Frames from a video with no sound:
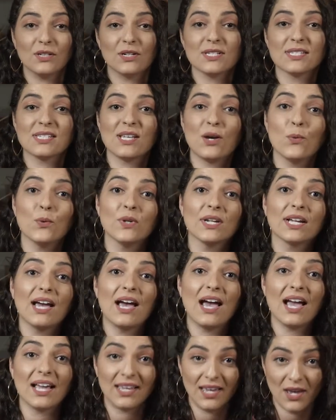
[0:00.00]
da nossa única
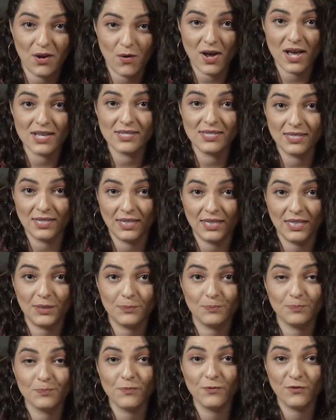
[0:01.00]
Raquel Racine.
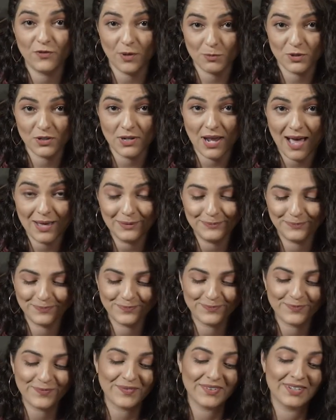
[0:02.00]
Vamos lá?
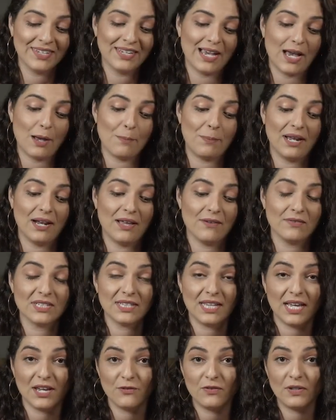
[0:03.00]
A palavra
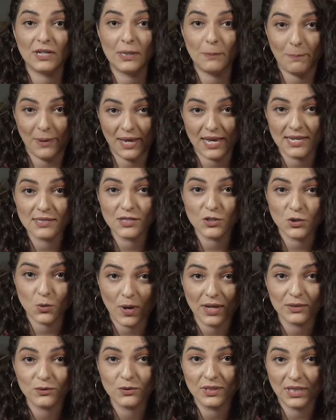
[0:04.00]
está em Filipenses
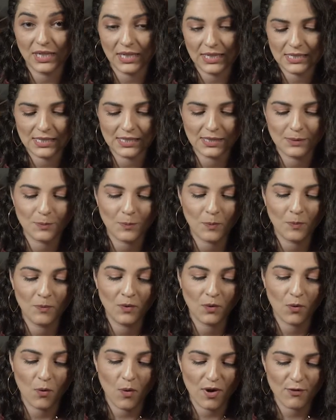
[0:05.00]
4,13.
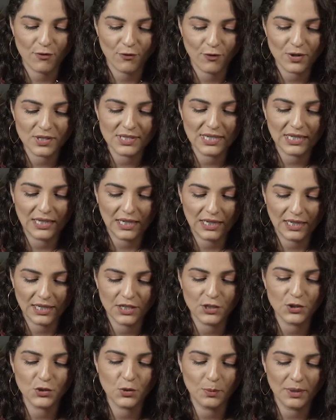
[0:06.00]
Com a força que
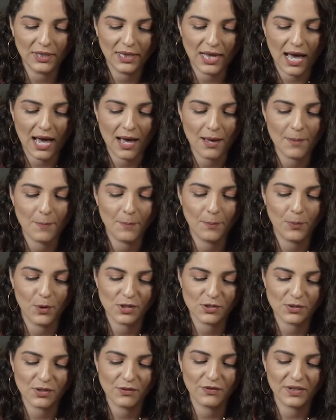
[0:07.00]
Cristo me dá,
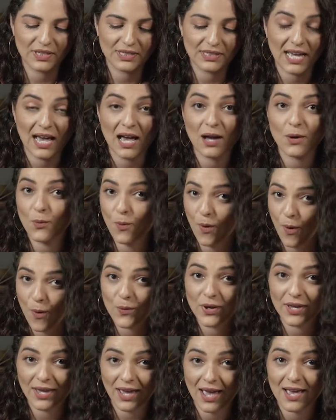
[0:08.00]
posso enfrentar
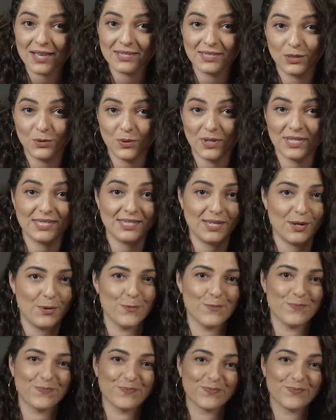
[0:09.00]
qualquer situação.